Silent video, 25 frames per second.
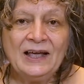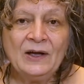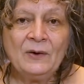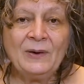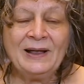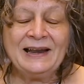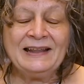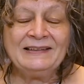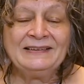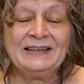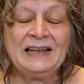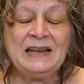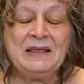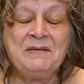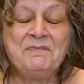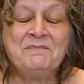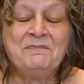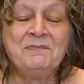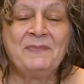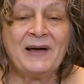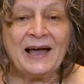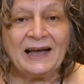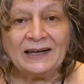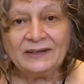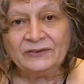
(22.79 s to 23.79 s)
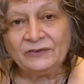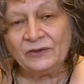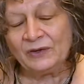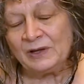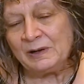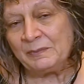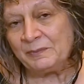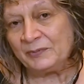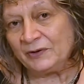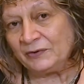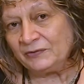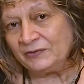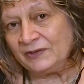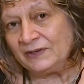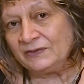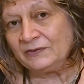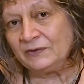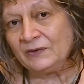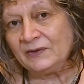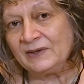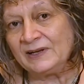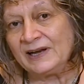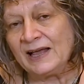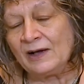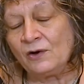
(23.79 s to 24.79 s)
cuál es el impacto del
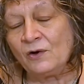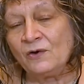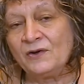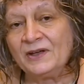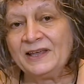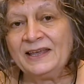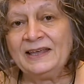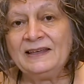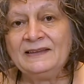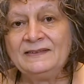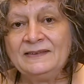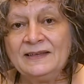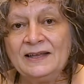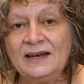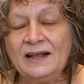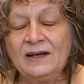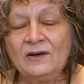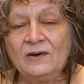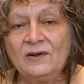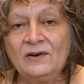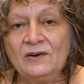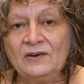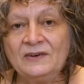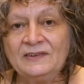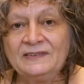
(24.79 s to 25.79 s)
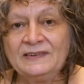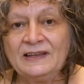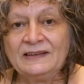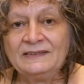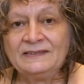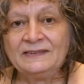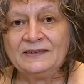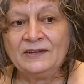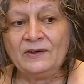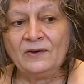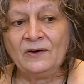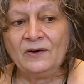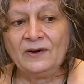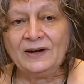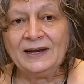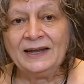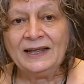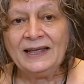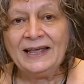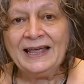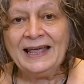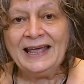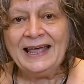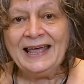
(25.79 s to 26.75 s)
proceso de la conquista y la colonización